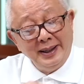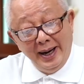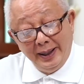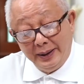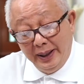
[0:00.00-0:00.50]
เท
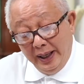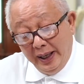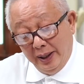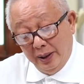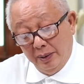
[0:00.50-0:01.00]
ศที่
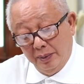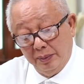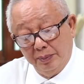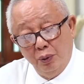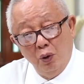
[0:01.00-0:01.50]

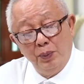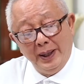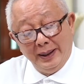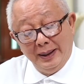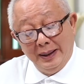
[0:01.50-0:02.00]
ผู้ผลิ
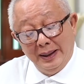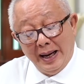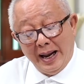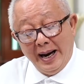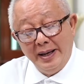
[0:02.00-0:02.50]
ตห
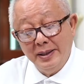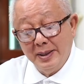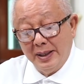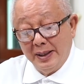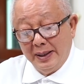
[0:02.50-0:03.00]
ลาย
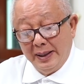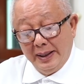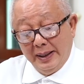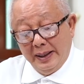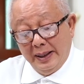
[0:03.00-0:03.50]

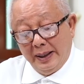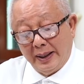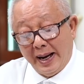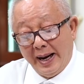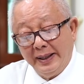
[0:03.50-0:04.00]

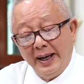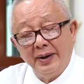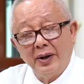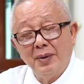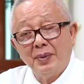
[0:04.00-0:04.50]
รายได้
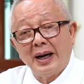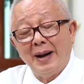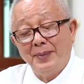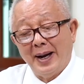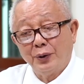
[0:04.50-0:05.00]
เริ่มระงั
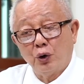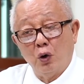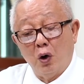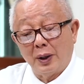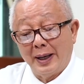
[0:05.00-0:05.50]
บการส่ง
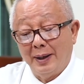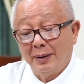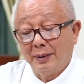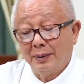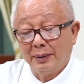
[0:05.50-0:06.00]
ออกแล้ว
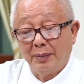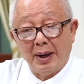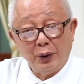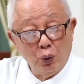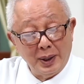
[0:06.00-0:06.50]
มา
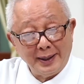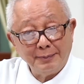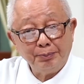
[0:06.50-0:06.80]
ดูกัน